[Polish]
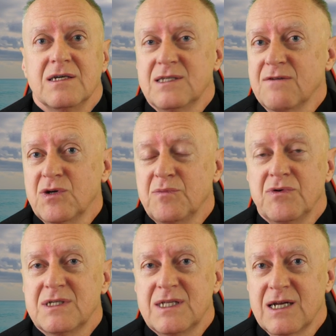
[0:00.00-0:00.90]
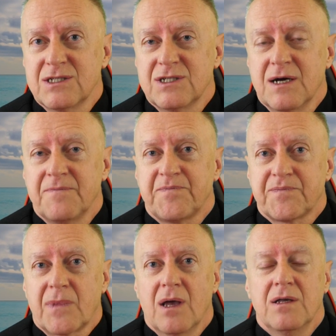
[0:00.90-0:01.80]
zawsze były starcia.
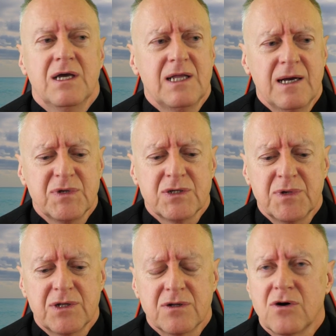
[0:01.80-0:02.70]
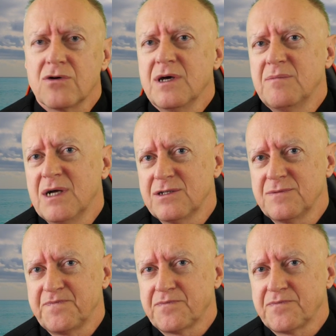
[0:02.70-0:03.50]
nie dajmy sobie tylko odebrać